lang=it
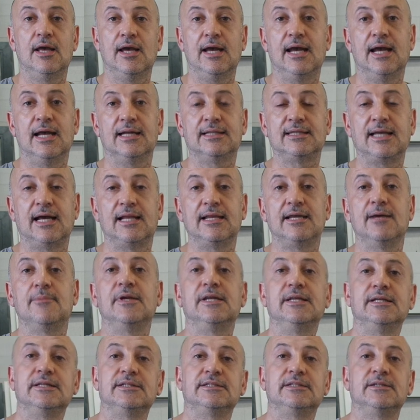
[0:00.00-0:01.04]
eh, taglia
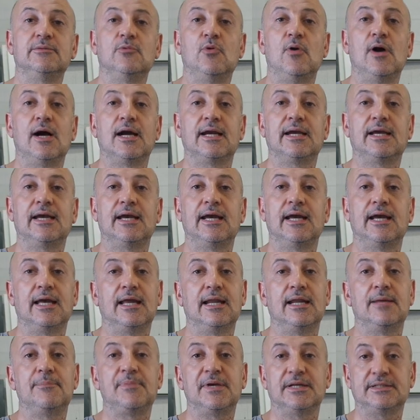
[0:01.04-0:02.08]
benissimo
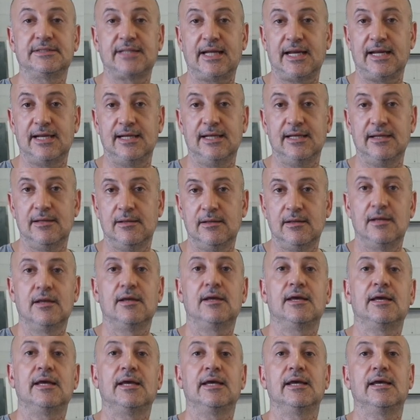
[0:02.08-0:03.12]
anche le piastrelle,
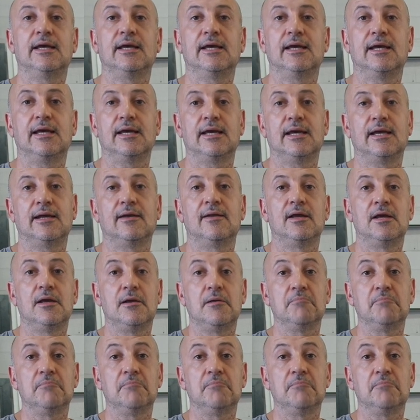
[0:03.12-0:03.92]
e